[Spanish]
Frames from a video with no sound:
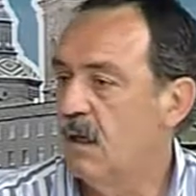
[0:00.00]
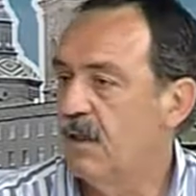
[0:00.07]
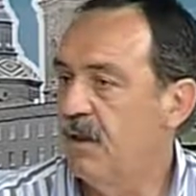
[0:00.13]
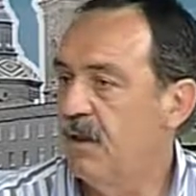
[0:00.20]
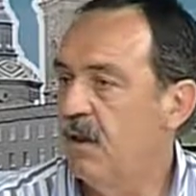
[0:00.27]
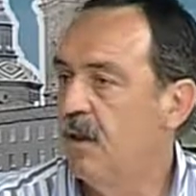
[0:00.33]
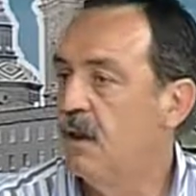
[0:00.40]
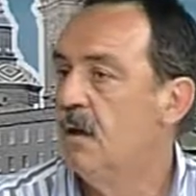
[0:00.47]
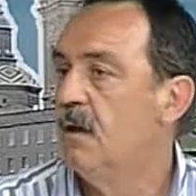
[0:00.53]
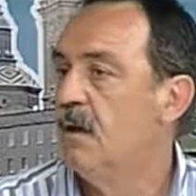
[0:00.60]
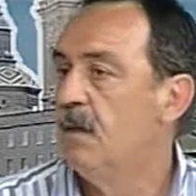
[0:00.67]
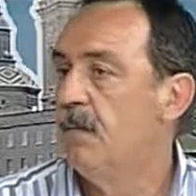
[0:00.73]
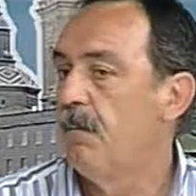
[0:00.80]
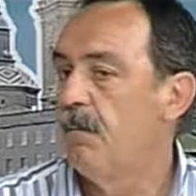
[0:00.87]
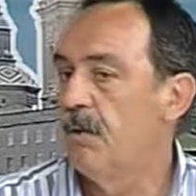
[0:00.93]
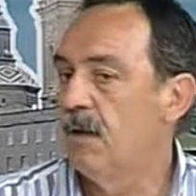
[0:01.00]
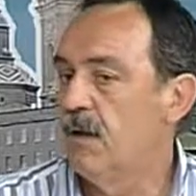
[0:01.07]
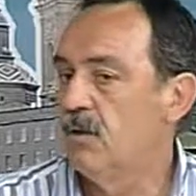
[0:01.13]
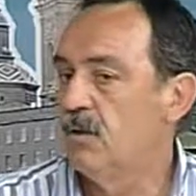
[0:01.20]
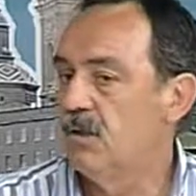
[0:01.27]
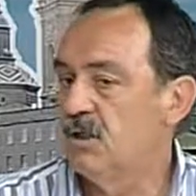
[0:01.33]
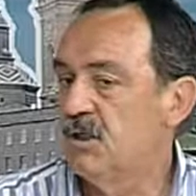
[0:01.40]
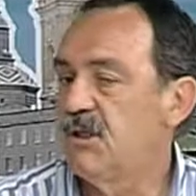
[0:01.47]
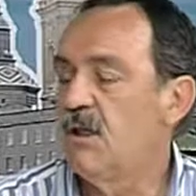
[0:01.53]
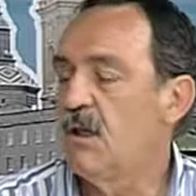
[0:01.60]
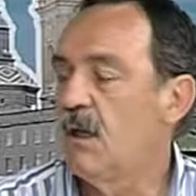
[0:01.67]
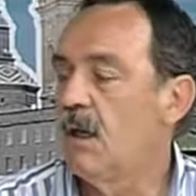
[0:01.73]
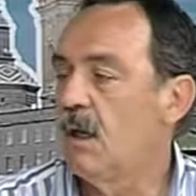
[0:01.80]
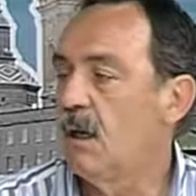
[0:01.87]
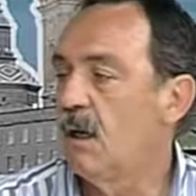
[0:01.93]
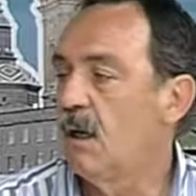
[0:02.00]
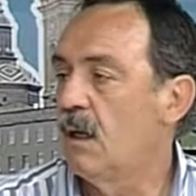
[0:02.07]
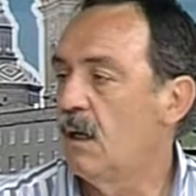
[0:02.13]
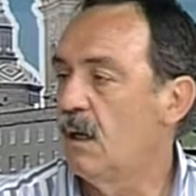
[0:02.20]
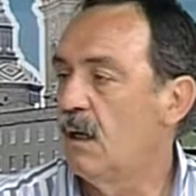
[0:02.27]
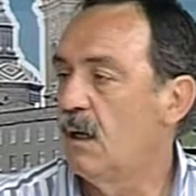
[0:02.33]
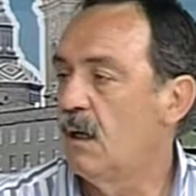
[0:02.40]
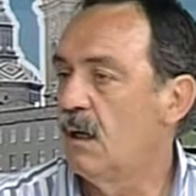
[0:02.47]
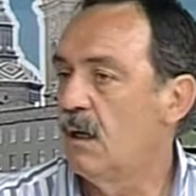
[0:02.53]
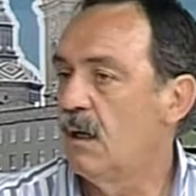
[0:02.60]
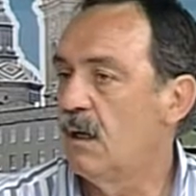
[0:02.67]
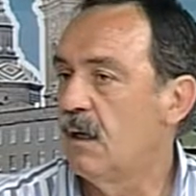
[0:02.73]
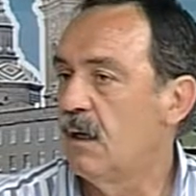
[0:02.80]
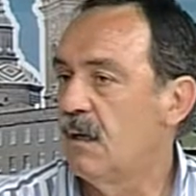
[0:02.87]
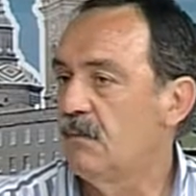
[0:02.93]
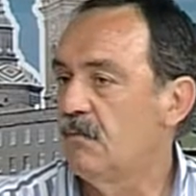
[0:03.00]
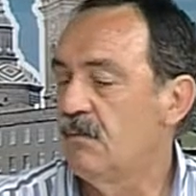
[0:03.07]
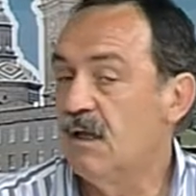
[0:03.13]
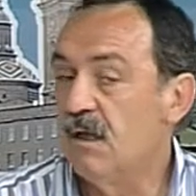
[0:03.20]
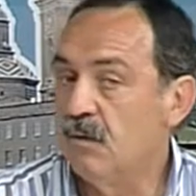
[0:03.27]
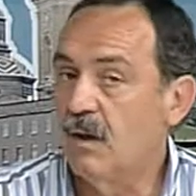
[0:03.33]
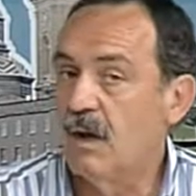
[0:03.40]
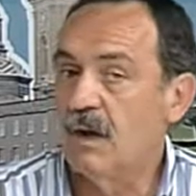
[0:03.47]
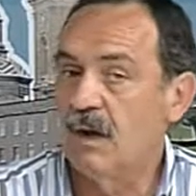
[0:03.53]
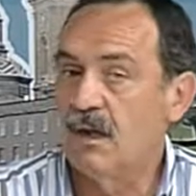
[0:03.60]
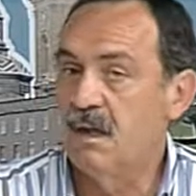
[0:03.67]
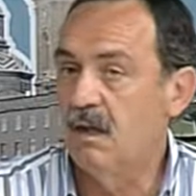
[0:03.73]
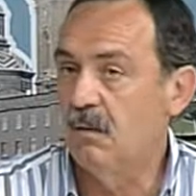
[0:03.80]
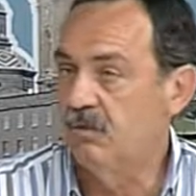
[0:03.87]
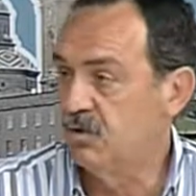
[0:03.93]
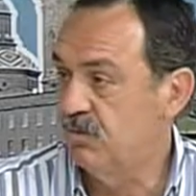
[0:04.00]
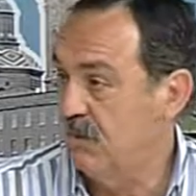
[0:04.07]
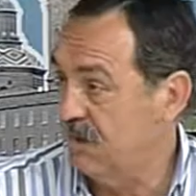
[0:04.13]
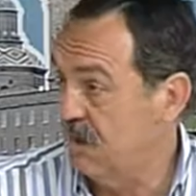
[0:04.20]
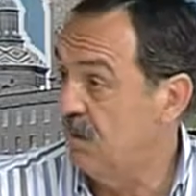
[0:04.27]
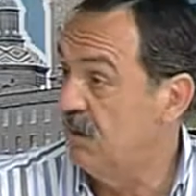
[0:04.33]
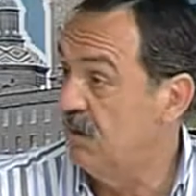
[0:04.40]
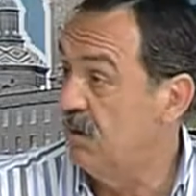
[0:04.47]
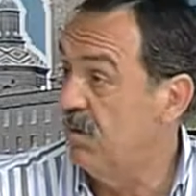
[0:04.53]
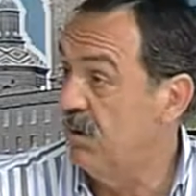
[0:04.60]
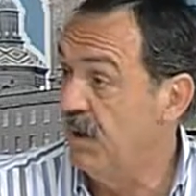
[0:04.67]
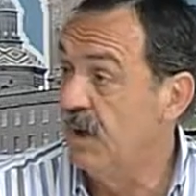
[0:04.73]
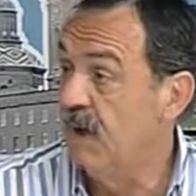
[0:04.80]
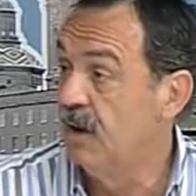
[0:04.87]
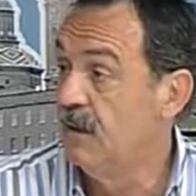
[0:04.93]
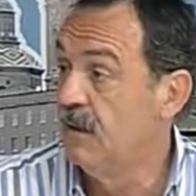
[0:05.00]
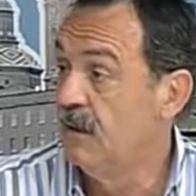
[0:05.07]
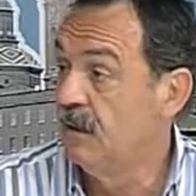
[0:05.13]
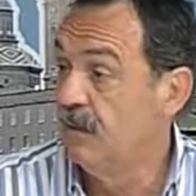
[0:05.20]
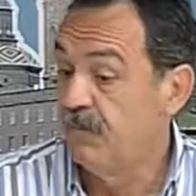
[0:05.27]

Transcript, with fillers: pero sí que tiene una calidad pues, bastante buena. Entonces